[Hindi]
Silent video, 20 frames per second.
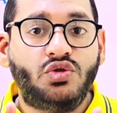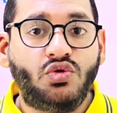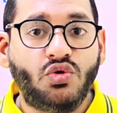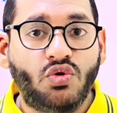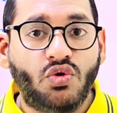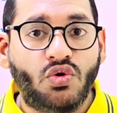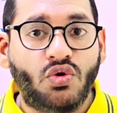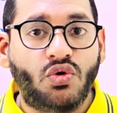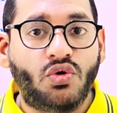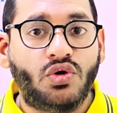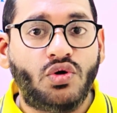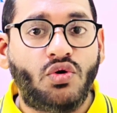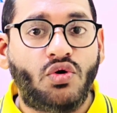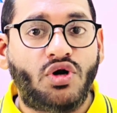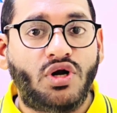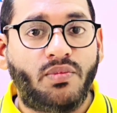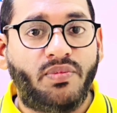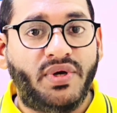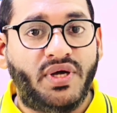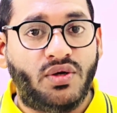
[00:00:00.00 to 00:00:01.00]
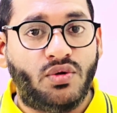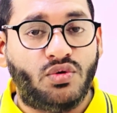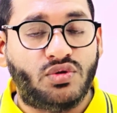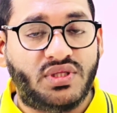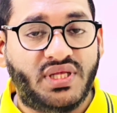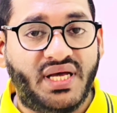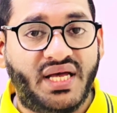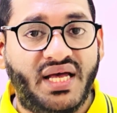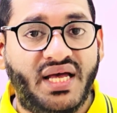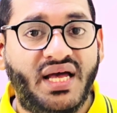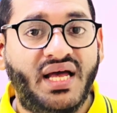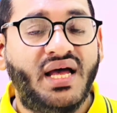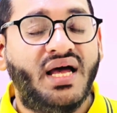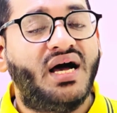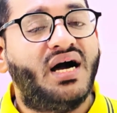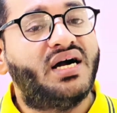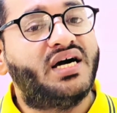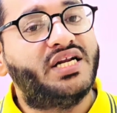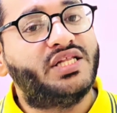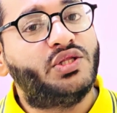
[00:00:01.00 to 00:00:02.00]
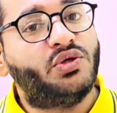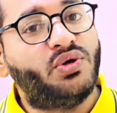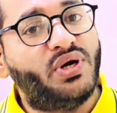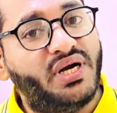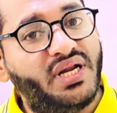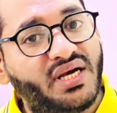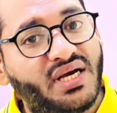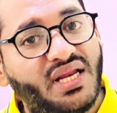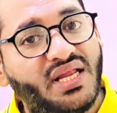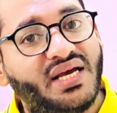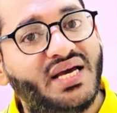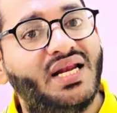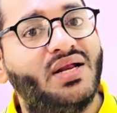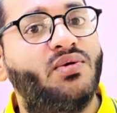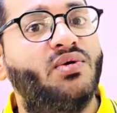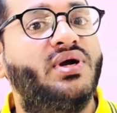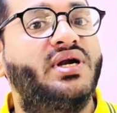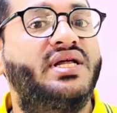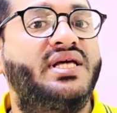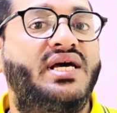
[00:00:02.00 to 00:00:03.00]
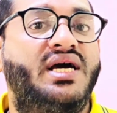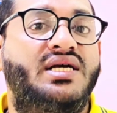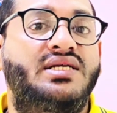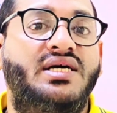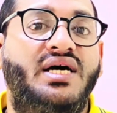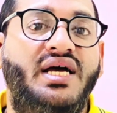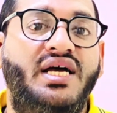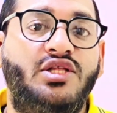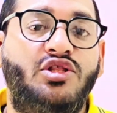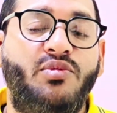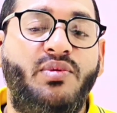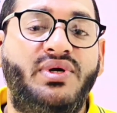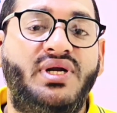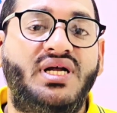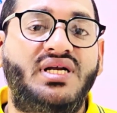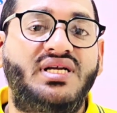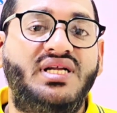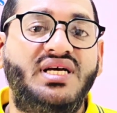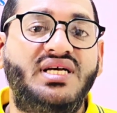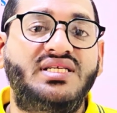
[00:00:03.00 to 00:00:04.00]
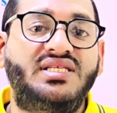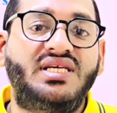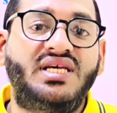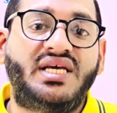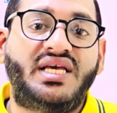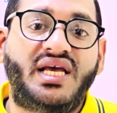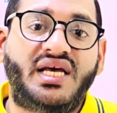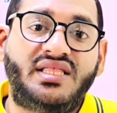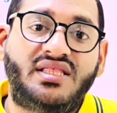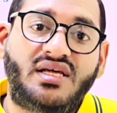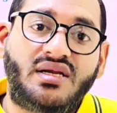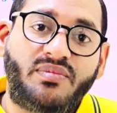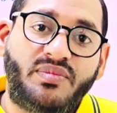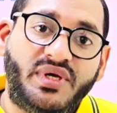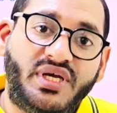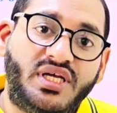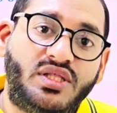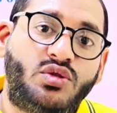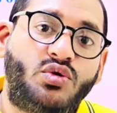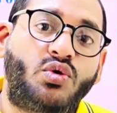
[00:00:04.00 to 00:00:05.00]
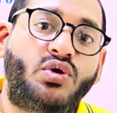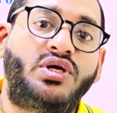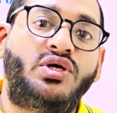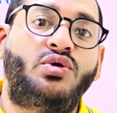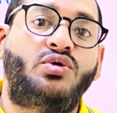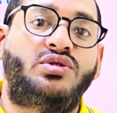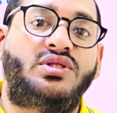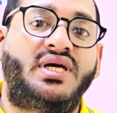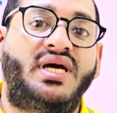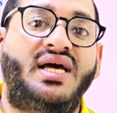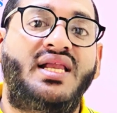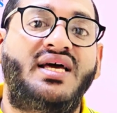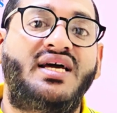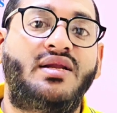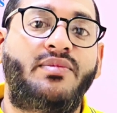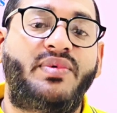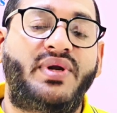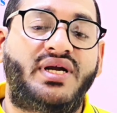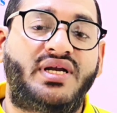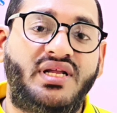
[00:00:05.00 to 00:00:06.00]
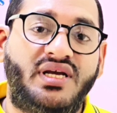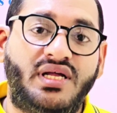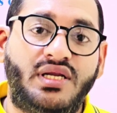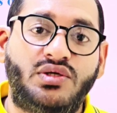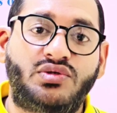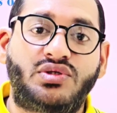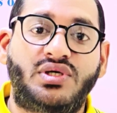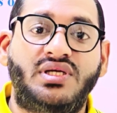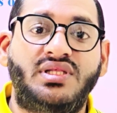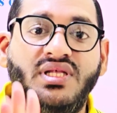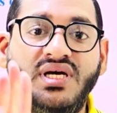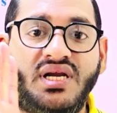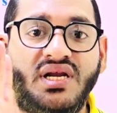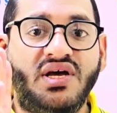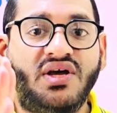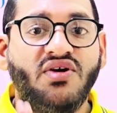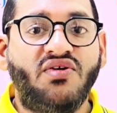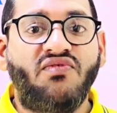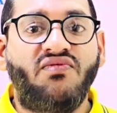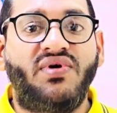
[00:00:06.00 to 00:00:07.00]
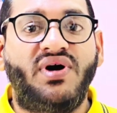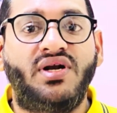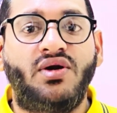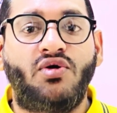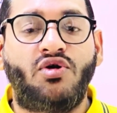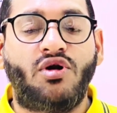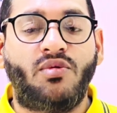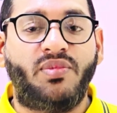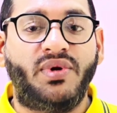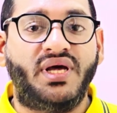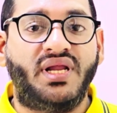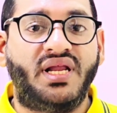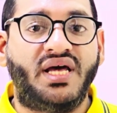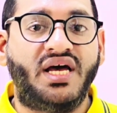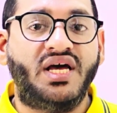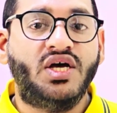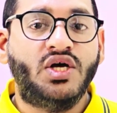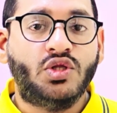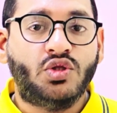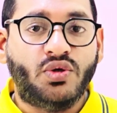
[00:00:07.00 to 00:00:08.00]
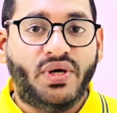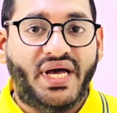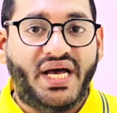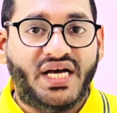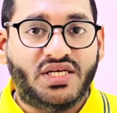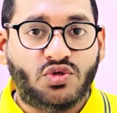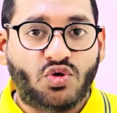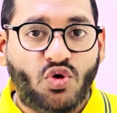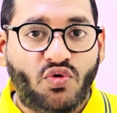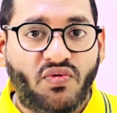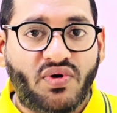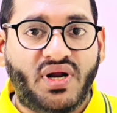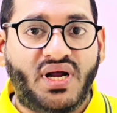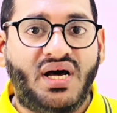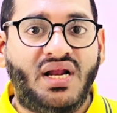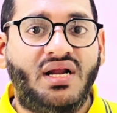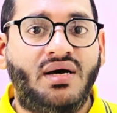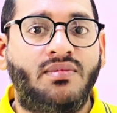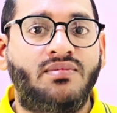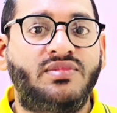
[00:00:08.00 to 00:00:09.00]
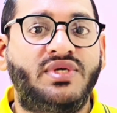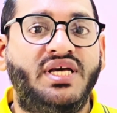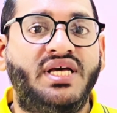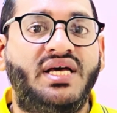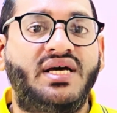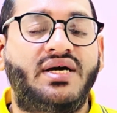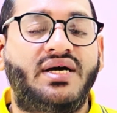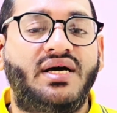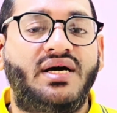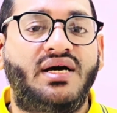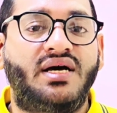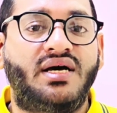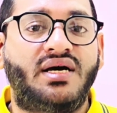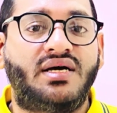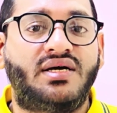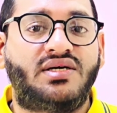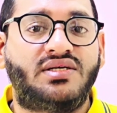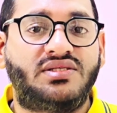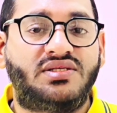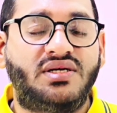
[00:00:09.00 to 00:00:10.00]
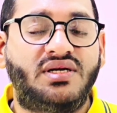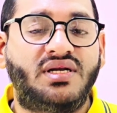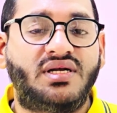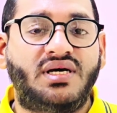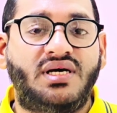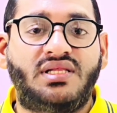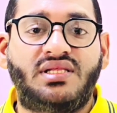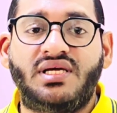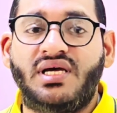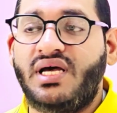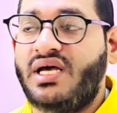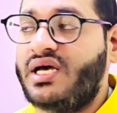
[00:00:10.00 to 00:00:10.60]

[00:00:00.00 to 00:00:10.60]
दो नोडल प्लेन होते हैं अगर थ्योरेटिकली कैलकुलेट किया जाए तो बेटा डी जी के अंदर भी दो ही होते हैं लेकिन प्रैक्टिकली उसके अंदर वन नोडल प्लेन है तो एज ओवरऑल हम ये कंसिडर करते